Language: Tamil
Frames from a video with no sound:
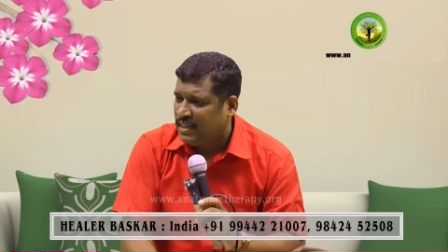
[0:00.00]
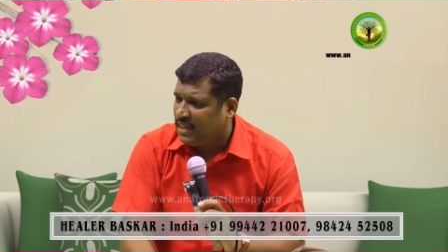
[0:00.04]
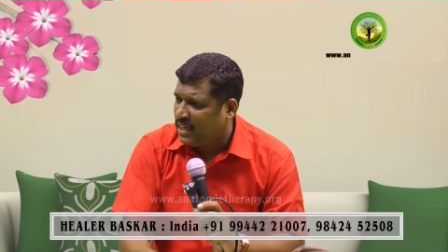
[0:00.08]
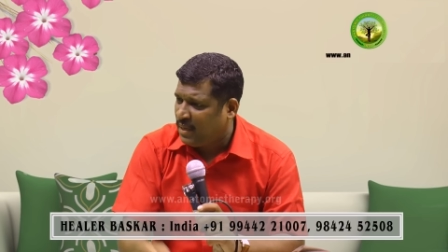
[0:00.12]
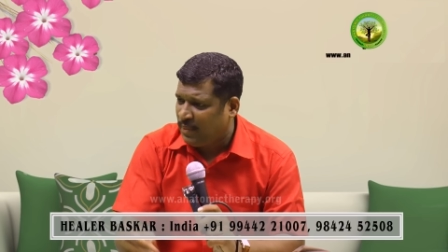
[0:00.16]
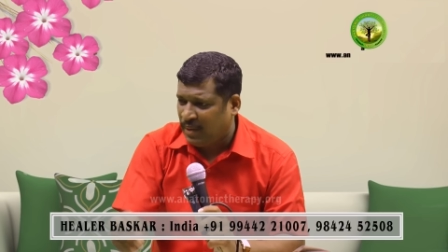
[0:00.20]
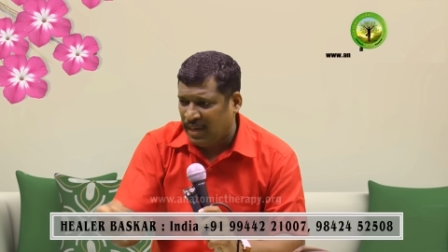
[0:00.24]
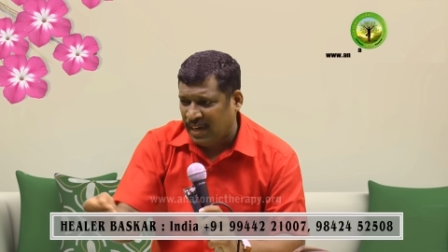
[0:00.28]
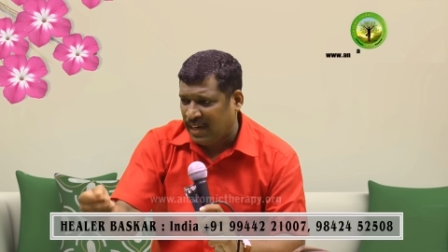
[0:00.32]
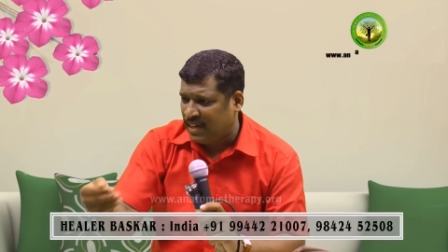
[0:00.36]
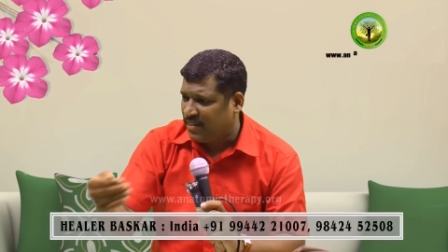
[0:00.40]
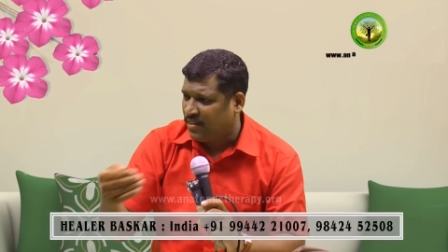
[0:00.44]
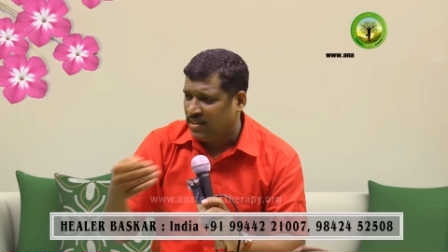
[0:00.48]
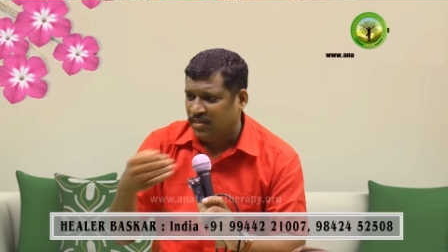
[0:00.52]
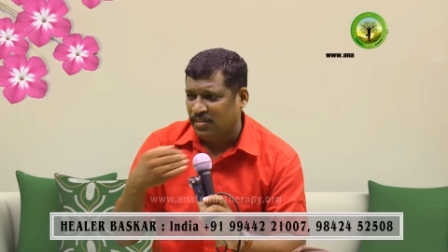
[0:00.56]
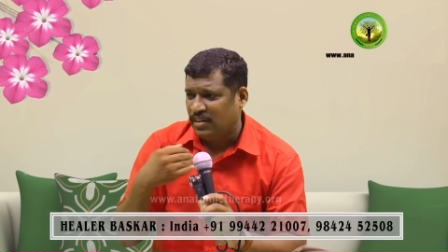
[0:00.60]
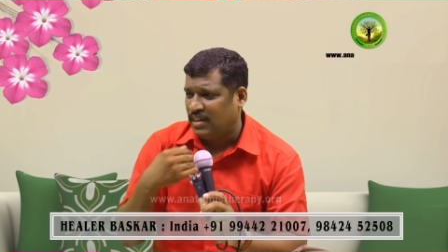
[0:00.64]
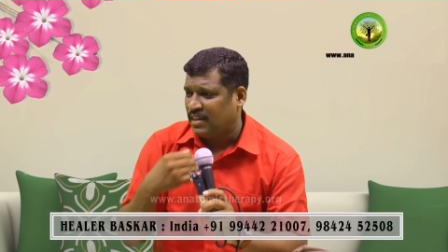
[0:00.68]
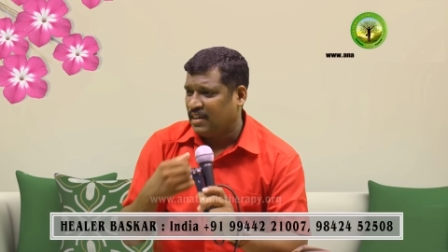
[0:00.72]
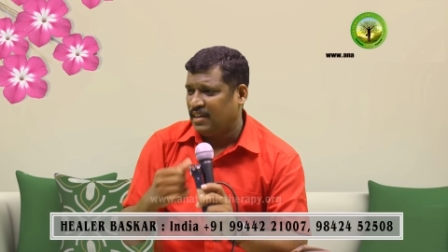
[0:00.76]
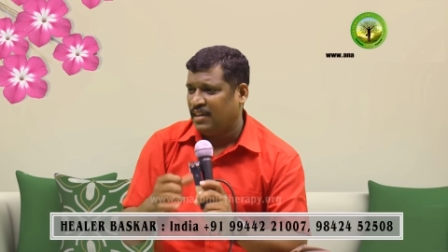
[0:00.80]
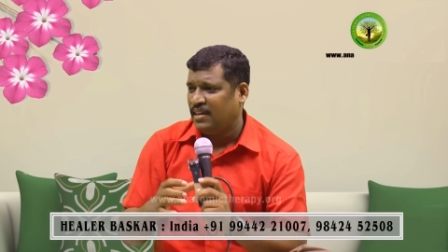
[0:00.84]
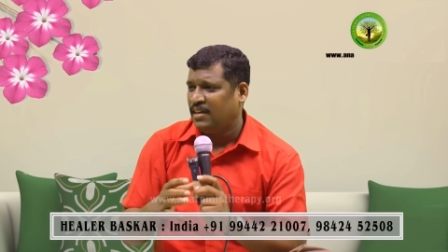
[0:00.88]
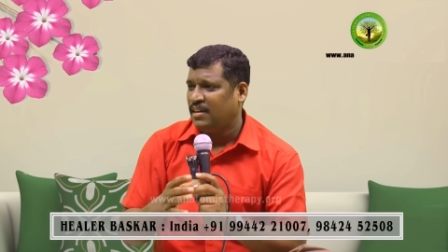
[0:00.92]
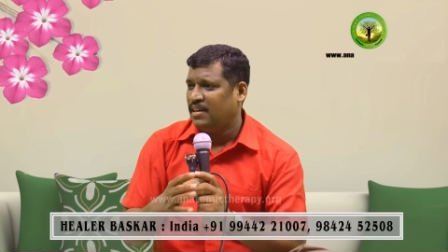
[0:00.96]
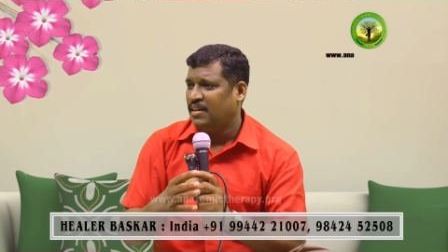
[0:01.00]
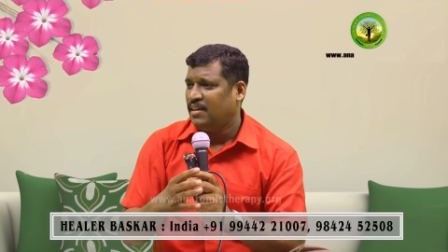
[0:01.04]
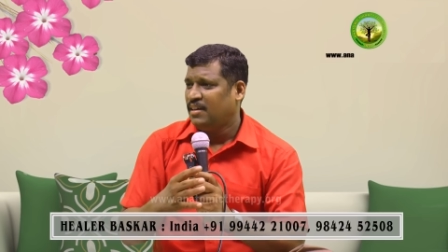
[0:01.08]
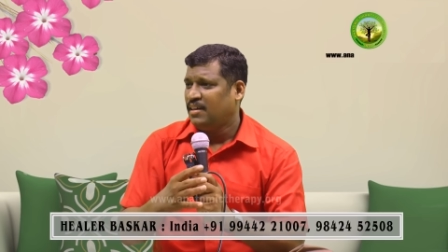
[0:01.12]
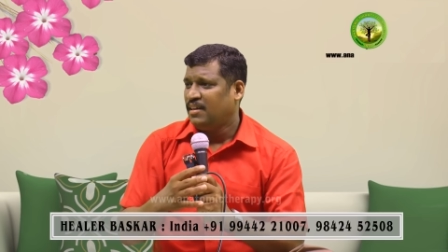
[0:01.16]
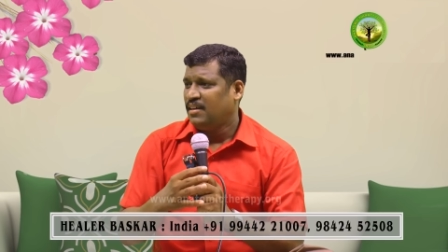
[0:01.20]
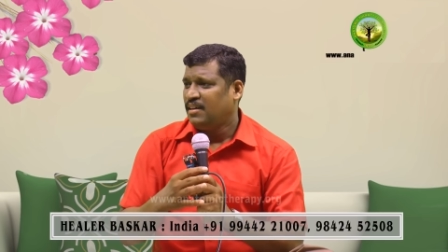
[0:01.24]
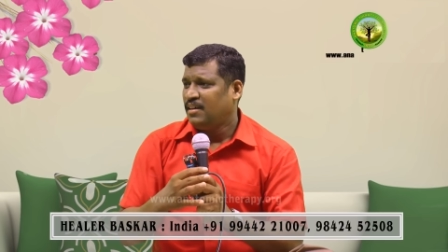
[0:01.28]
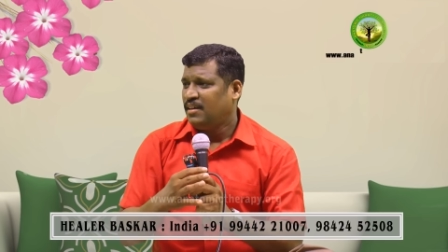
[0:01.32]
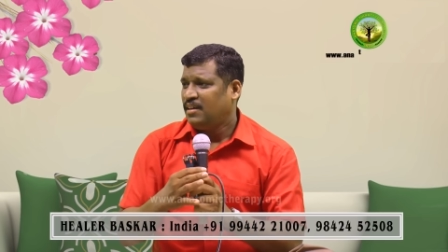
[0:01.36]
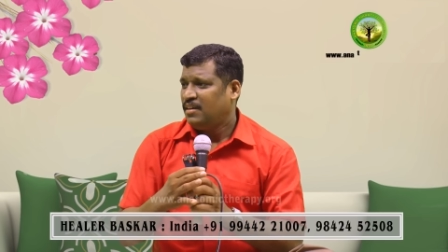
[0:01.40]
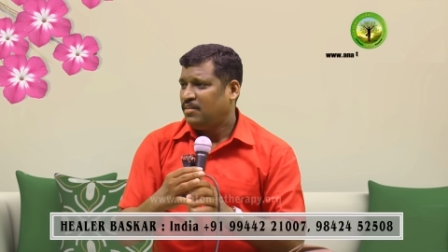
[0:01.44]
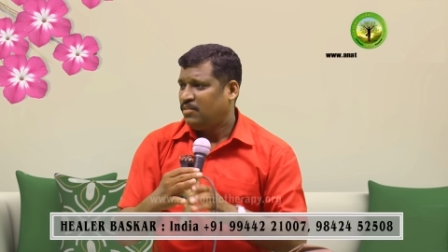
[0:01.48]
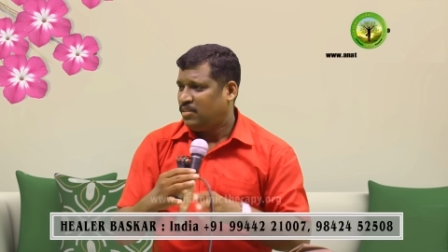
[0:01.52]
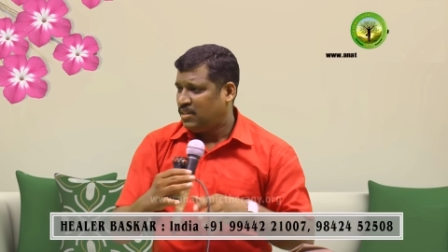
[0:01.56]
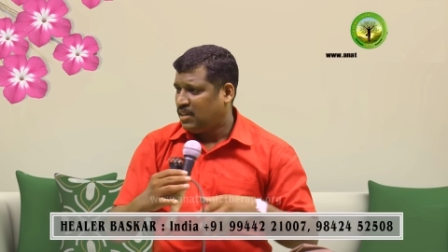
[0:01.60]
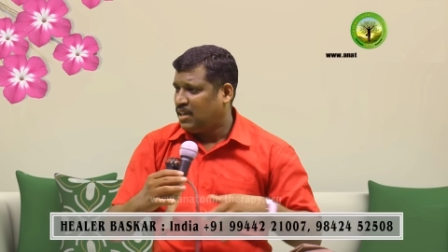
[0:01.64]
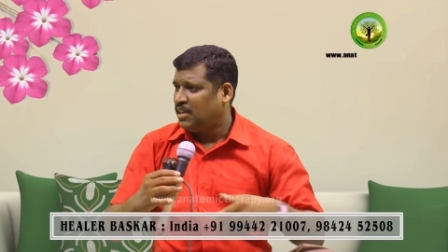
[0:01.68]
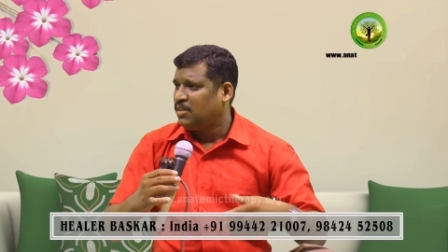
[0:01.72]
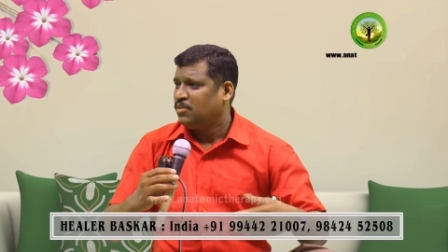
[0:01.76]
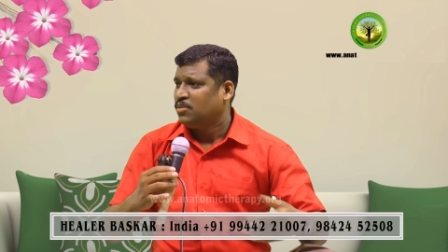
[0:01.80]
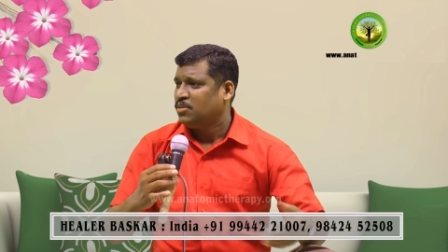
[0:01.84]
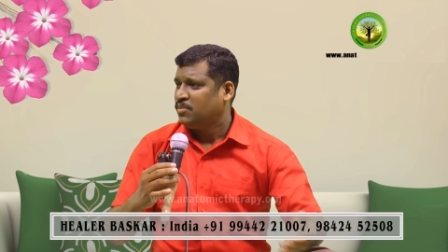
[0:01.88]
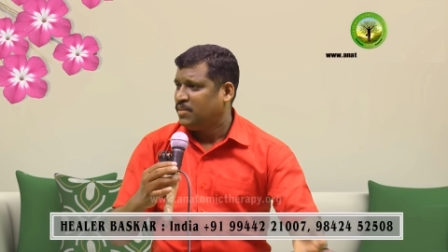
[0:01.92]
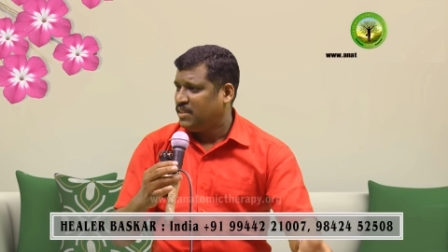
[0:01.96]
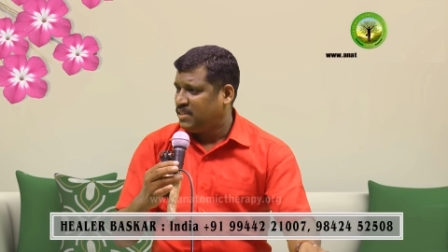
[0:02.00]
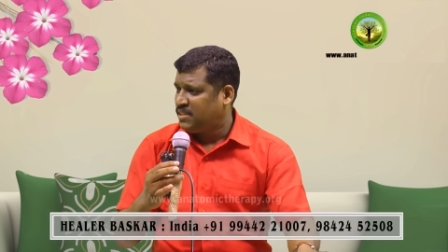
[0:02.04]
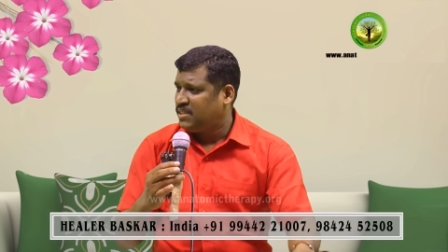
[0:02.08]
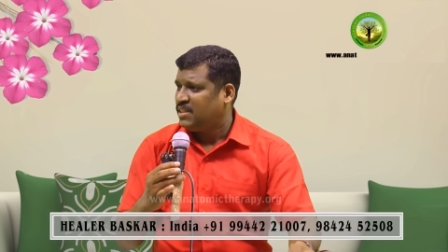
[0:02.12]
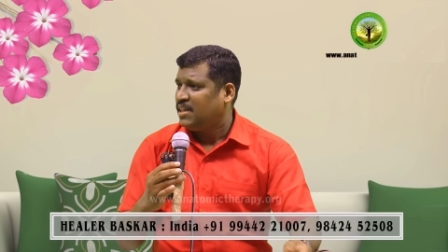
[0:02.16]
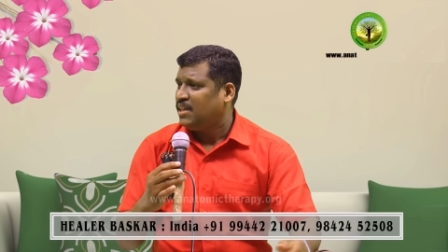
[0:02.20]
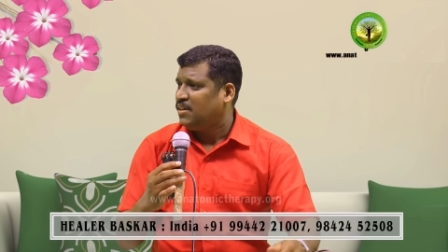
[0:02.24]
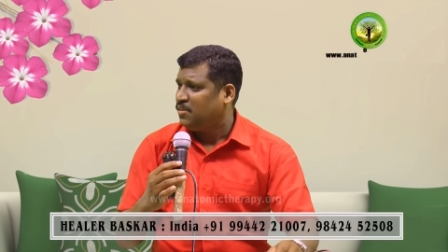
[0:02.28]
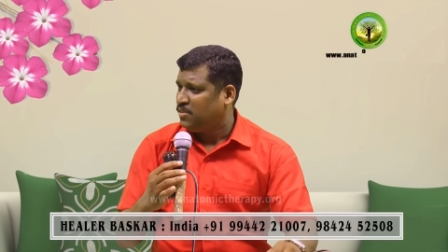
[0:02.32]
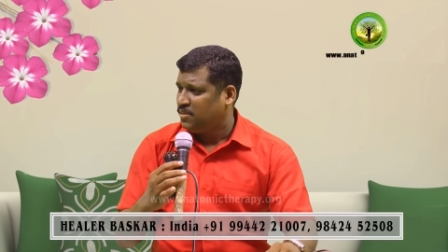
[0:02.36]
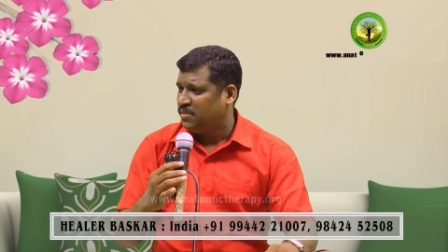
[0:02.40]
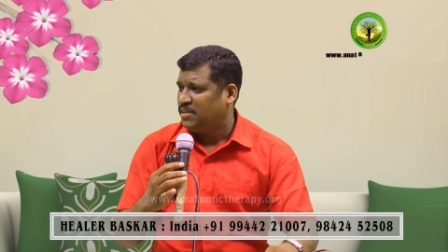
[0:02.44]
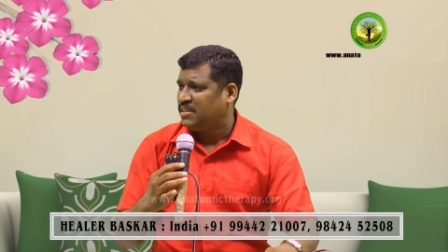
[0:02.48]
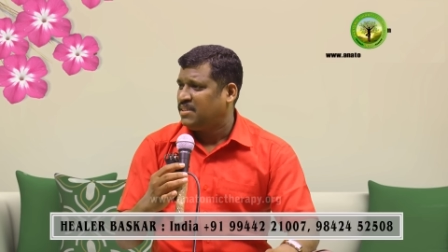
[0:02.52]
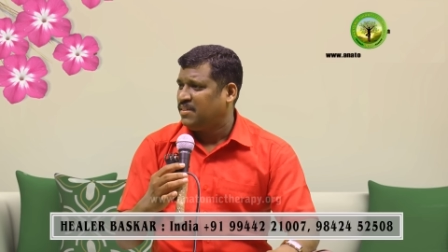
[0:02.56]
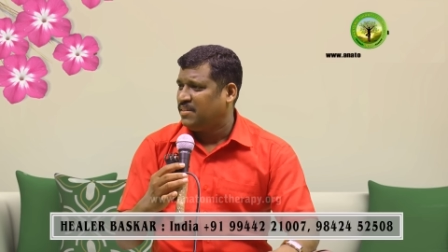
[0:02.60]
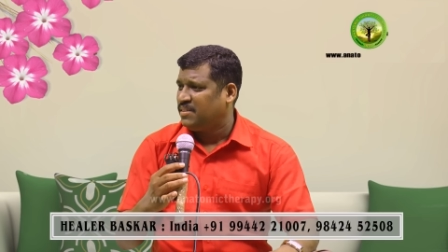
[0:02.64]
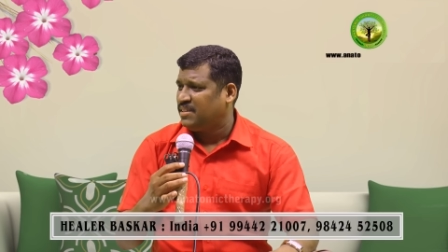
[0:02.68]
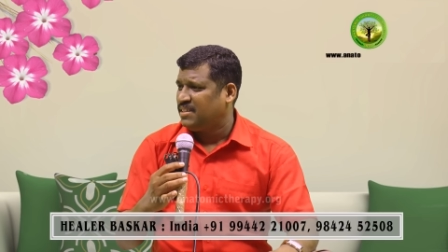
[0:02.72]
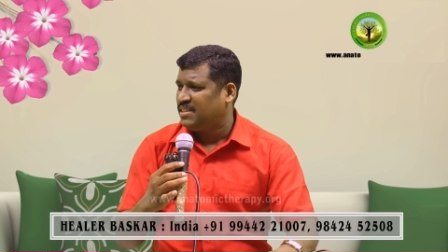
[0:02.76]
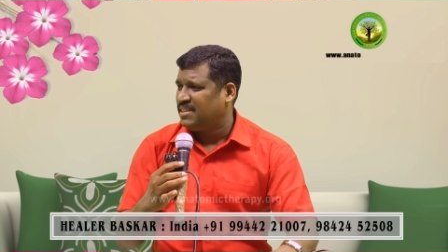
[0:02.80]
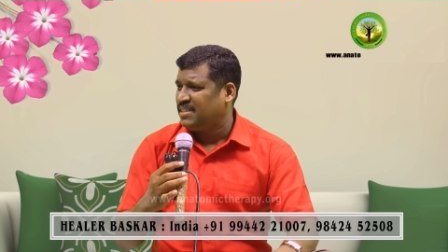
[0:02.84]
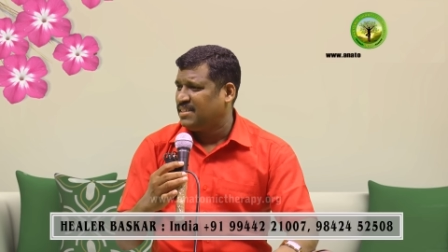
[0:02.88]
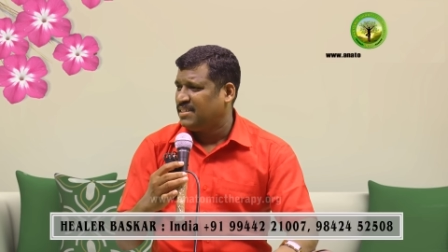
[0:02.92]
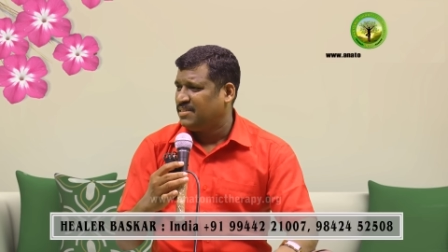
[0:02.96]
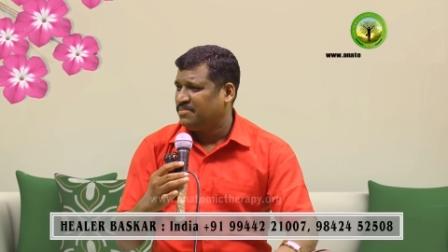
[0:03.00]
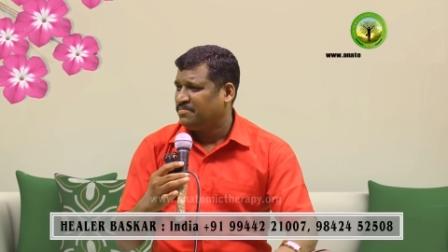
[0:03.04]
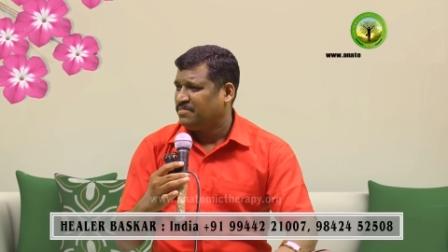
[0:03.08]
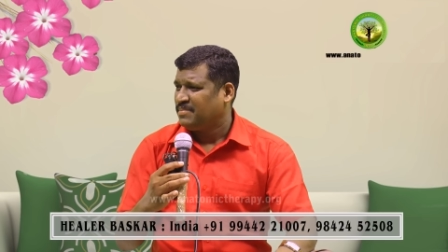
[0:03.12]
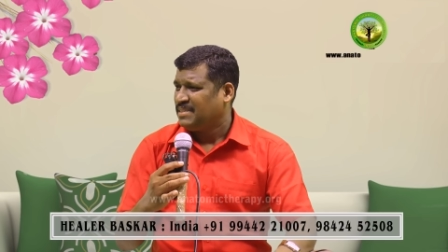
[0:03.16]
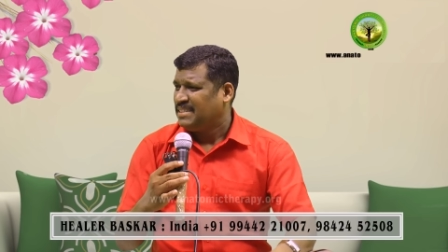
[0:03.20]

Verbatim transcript: நிறைய பேர் கிட்ட வருவாங்க ஒரு அறுபது வயசு எழுபது வயசில் வந்துட்டு